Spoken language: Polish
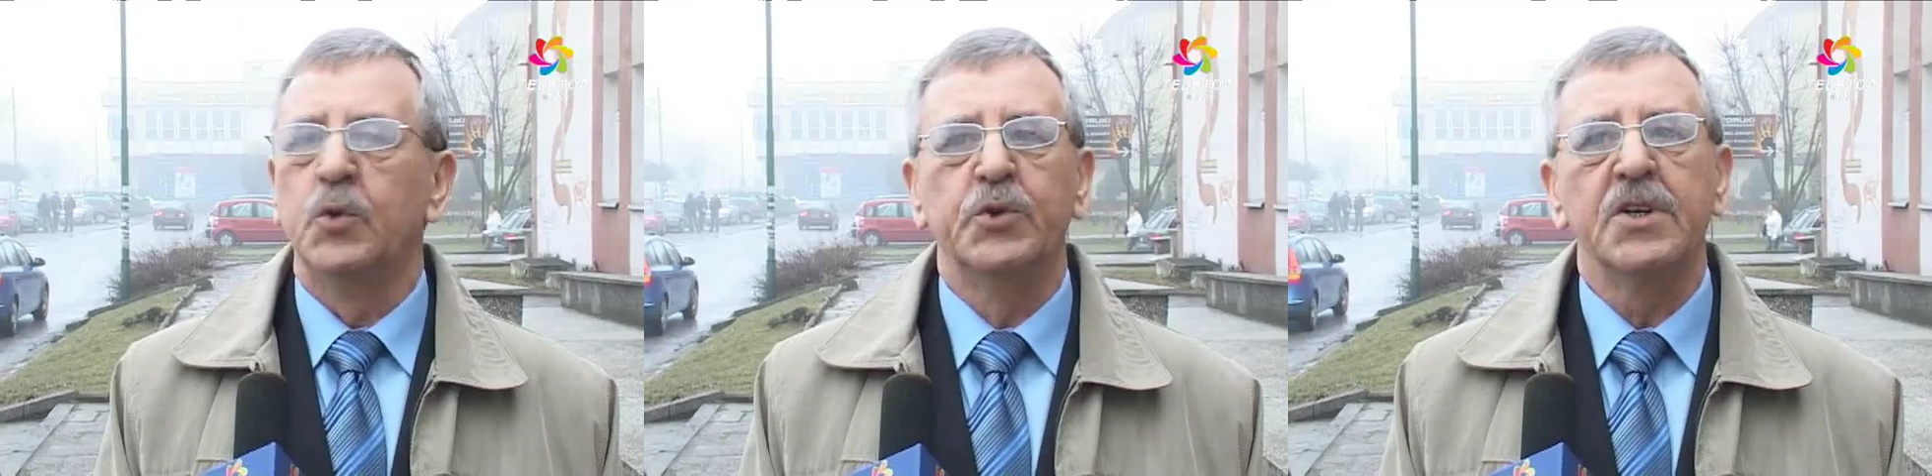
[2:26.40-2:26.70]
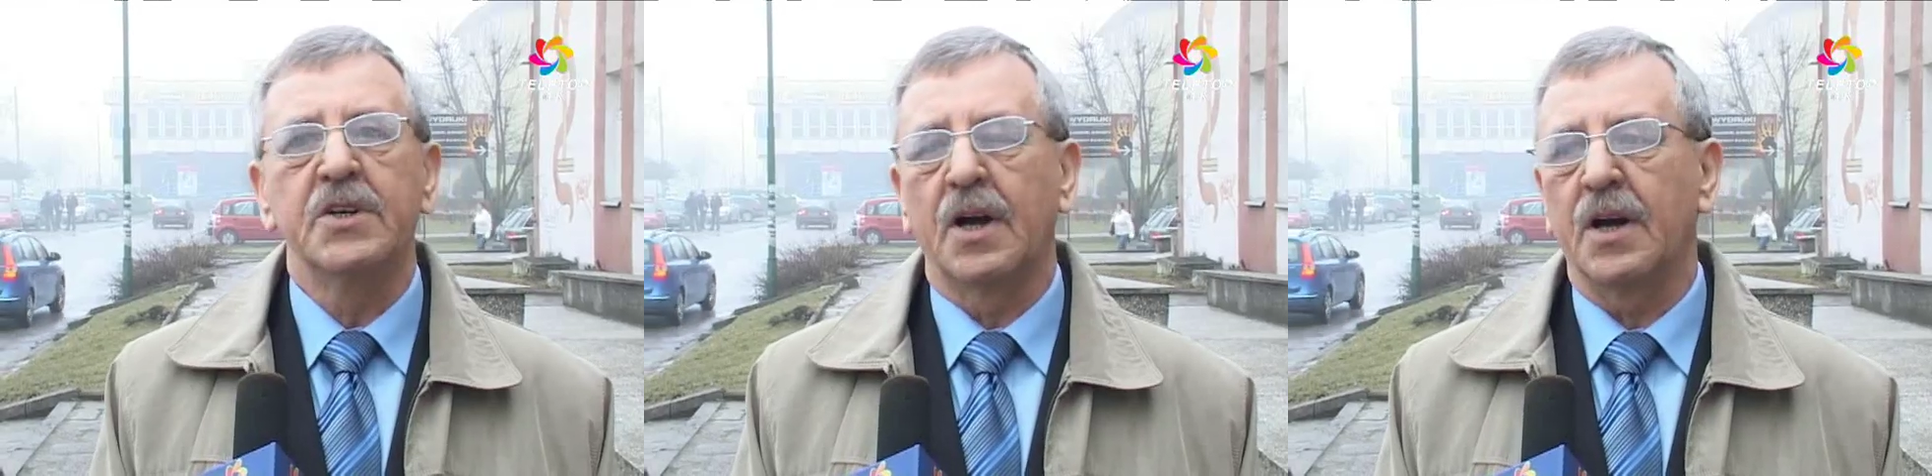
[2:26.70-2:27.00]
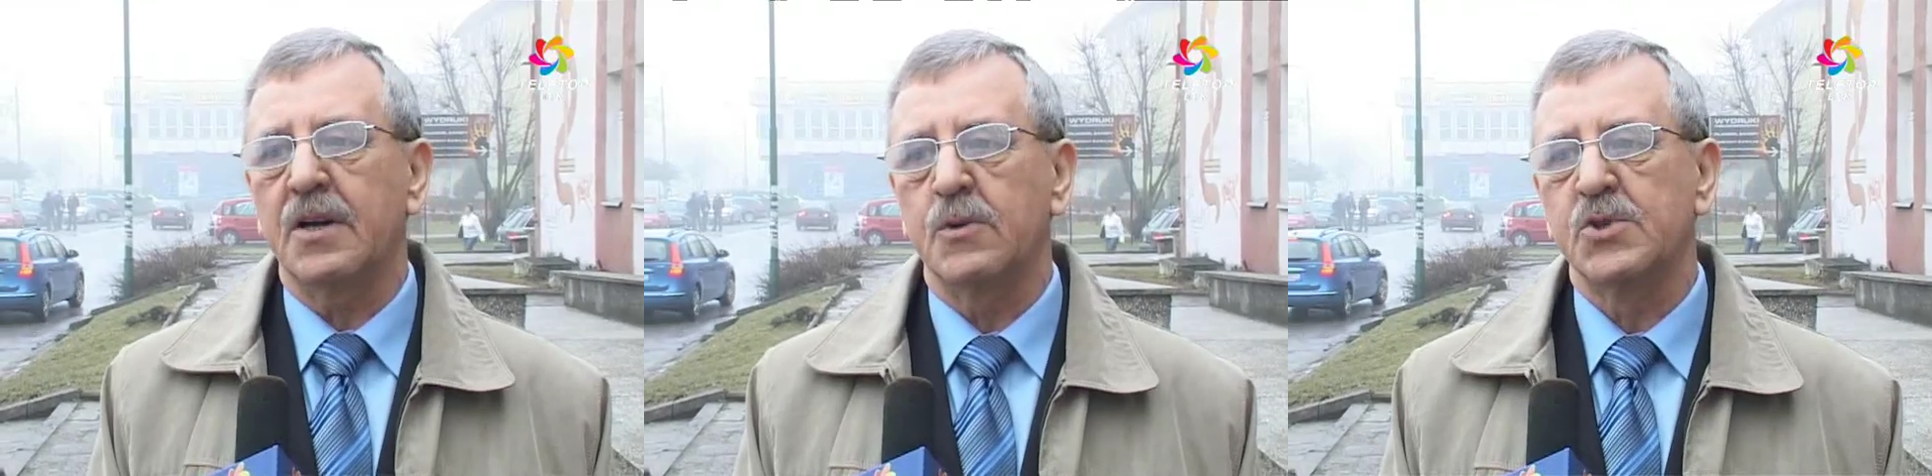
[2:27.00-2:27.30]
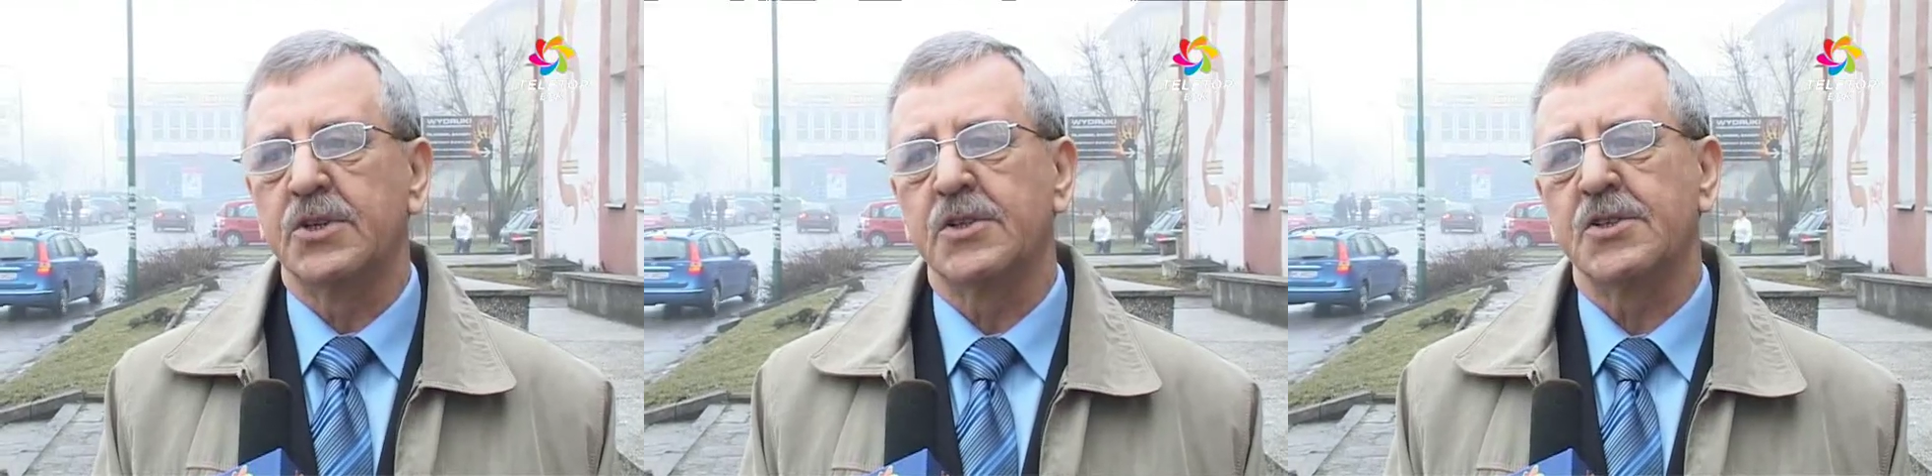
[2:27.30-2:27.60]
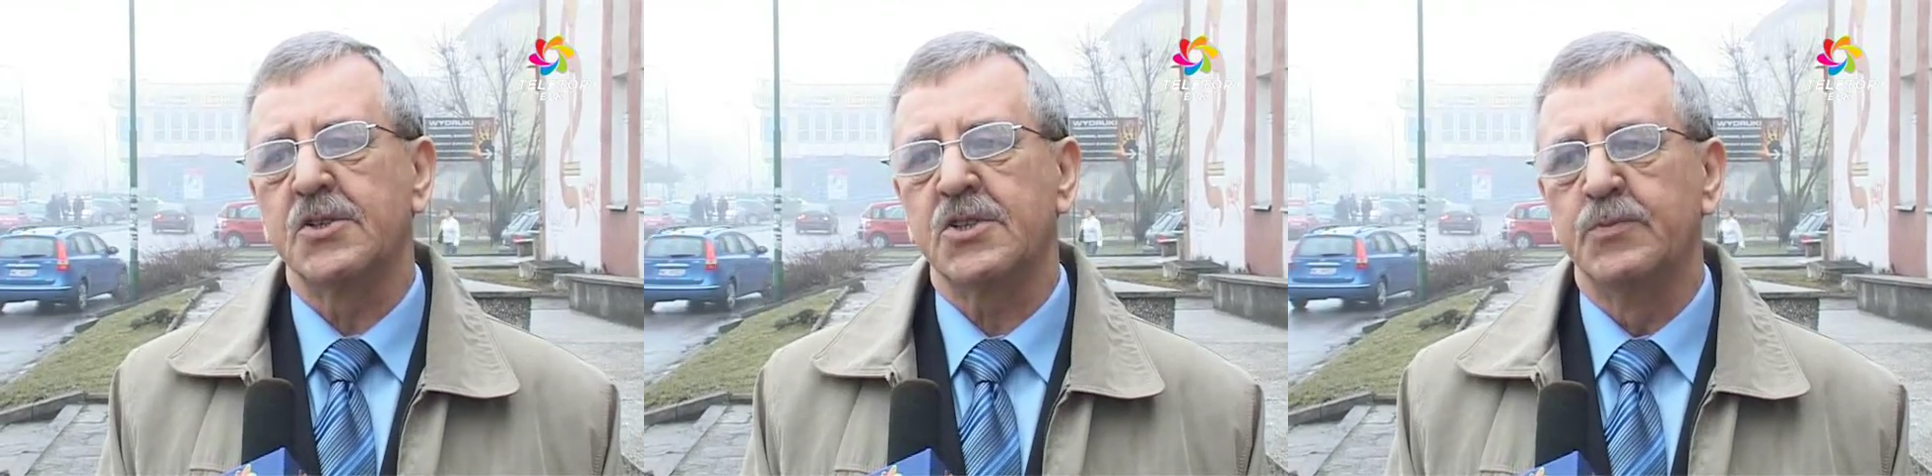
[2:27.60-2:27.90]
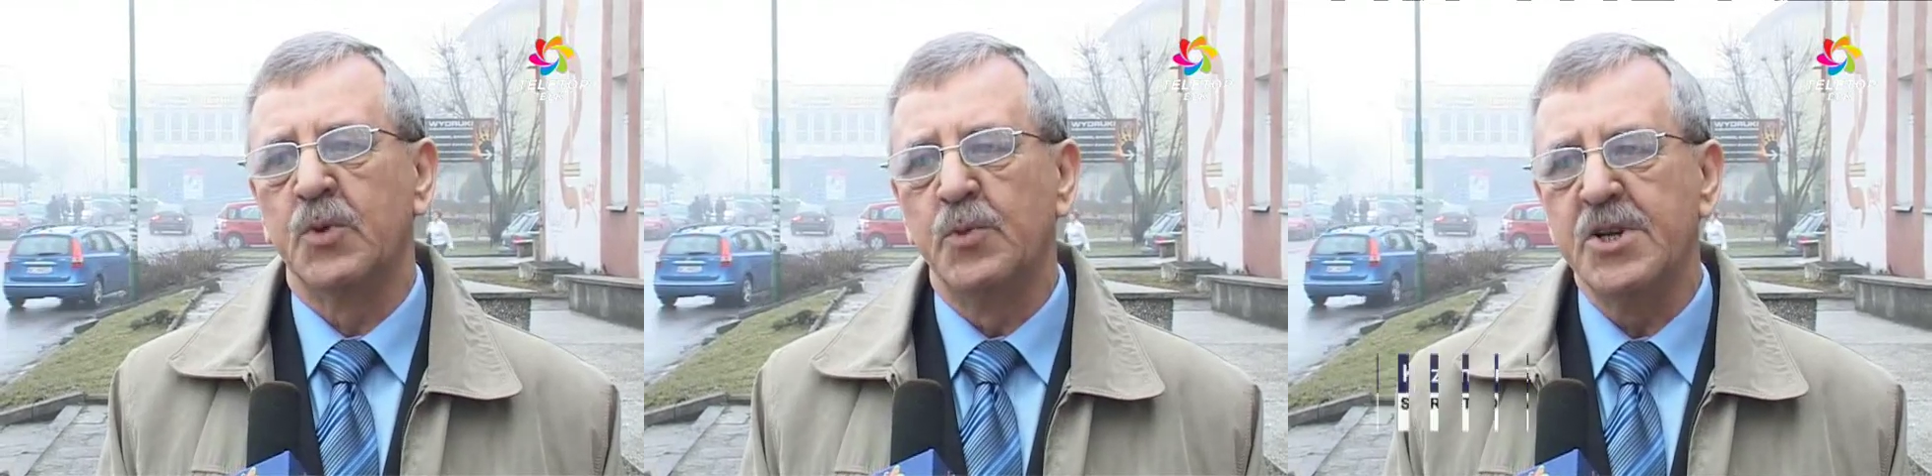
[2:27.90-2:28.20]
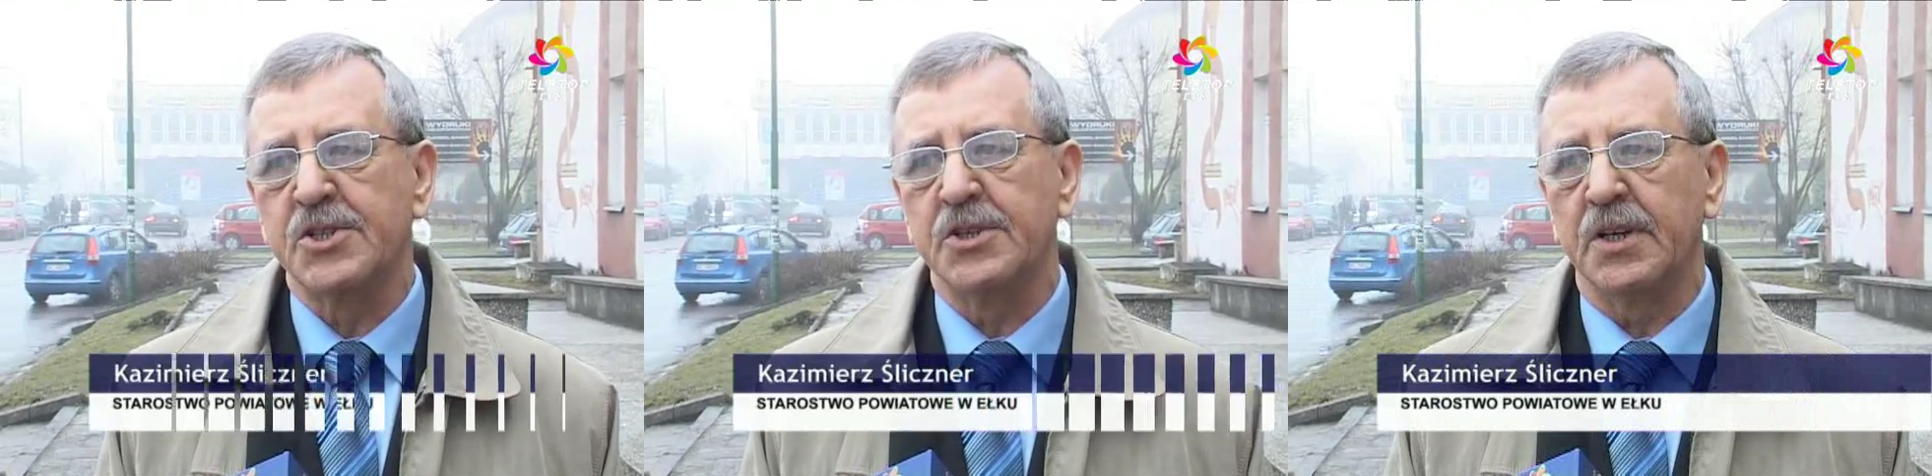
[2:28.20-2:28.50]
budynkach użyteczności
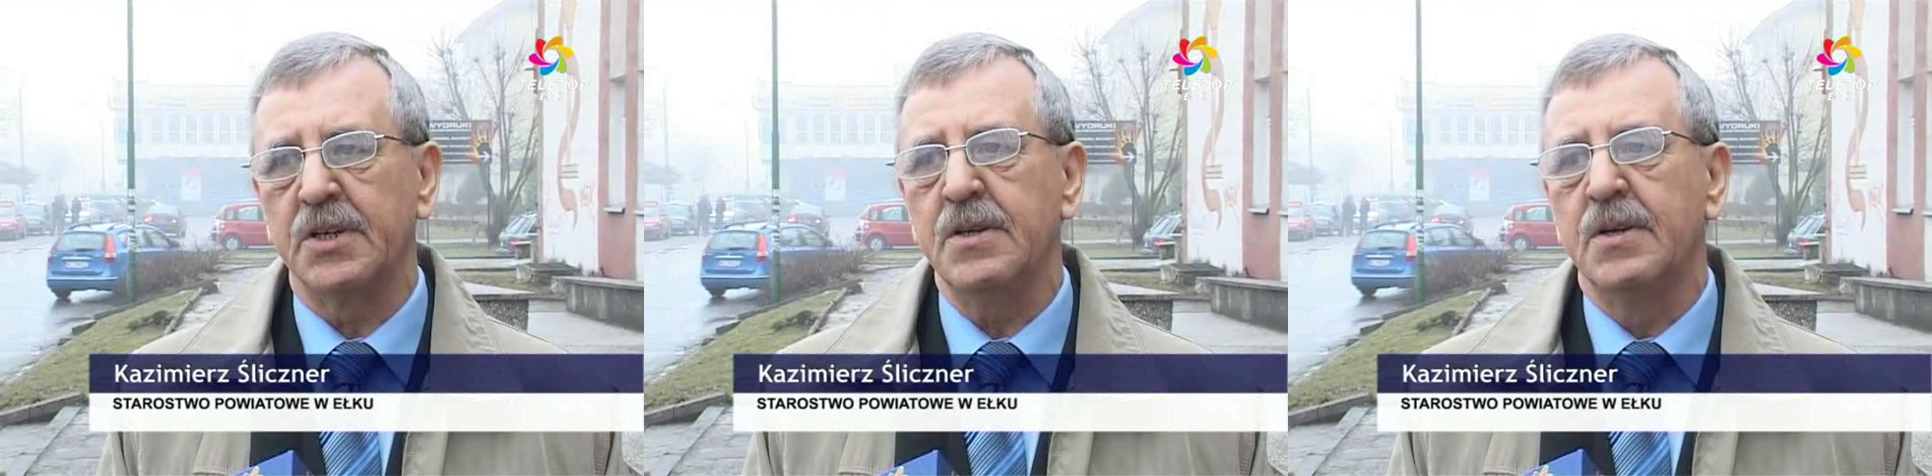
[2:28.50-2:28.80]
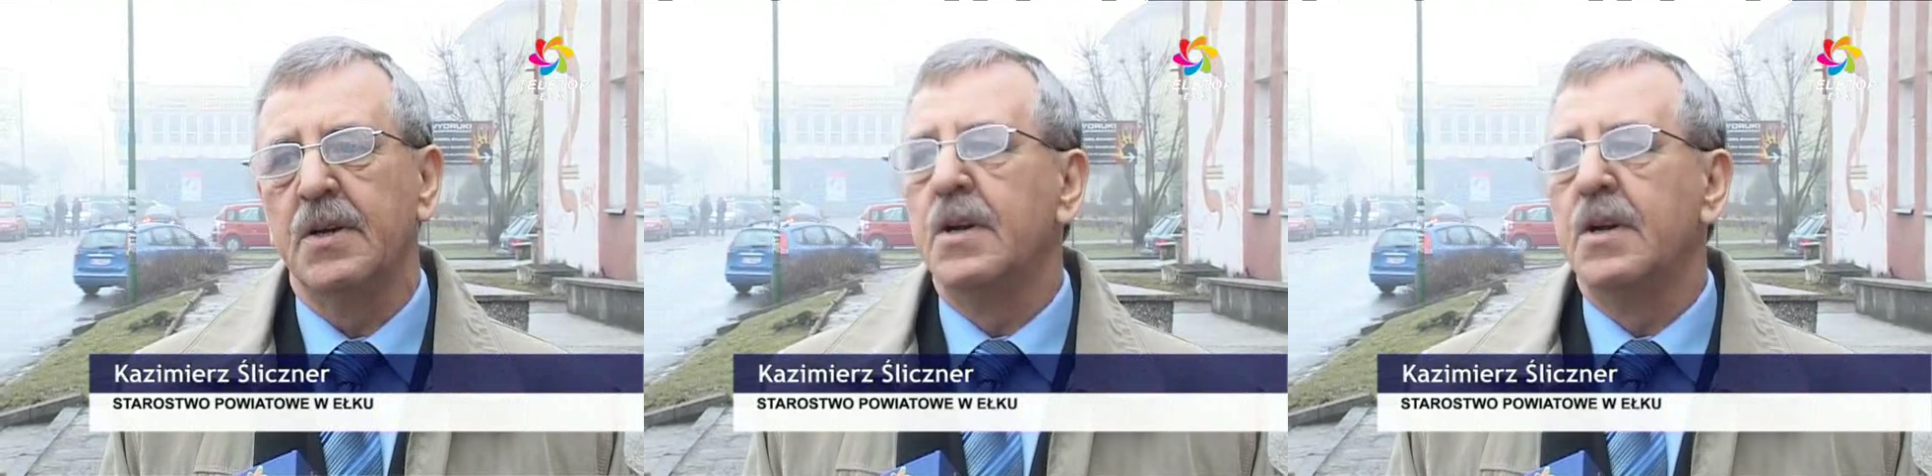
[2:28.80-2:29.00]
publicznej,